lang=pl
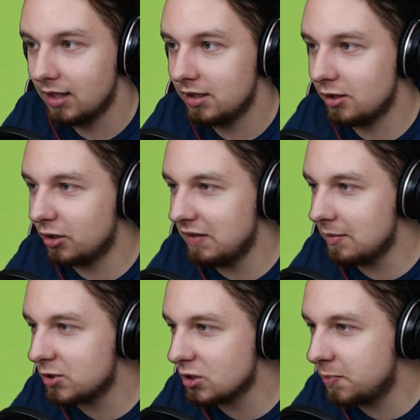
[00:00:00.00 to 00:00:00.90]
Tylko nie
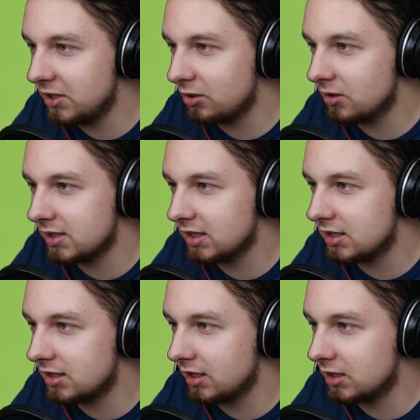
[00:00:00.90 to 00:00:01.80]
wiem, co zbytnio za
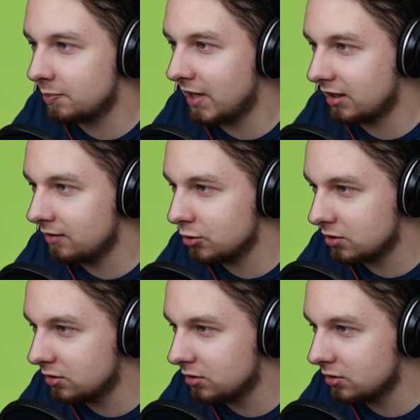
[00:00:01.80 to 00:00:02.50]
tych Spartan wziąć.